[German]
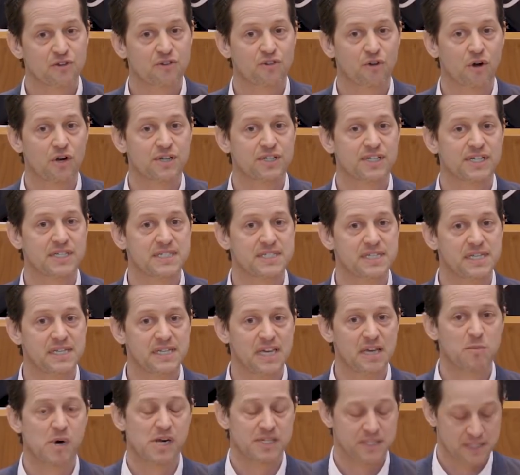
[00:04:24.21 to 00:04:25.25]
sollte es sie
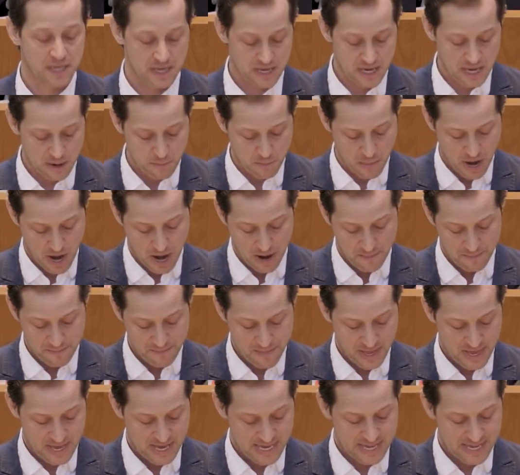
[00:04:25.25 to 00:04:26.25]
jemals gegeben haben,